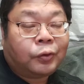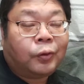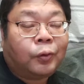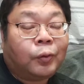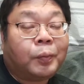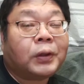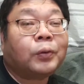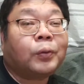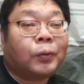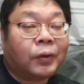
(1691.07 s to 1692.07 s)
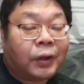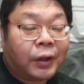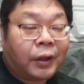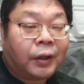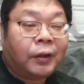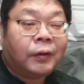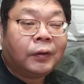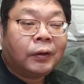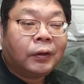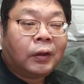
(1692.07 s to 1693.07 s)
普通のノートパソコンって、
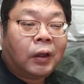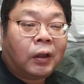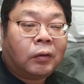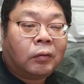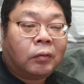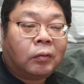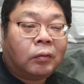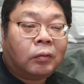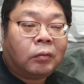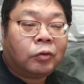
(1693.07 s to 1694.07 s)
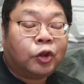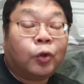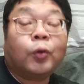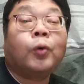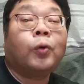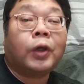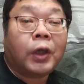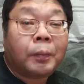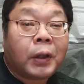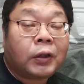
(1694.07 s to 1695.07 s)
あの後ろの方
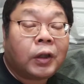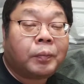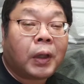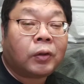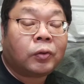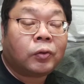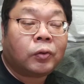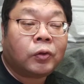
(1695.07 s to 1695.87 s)
にね、バッテリーパッ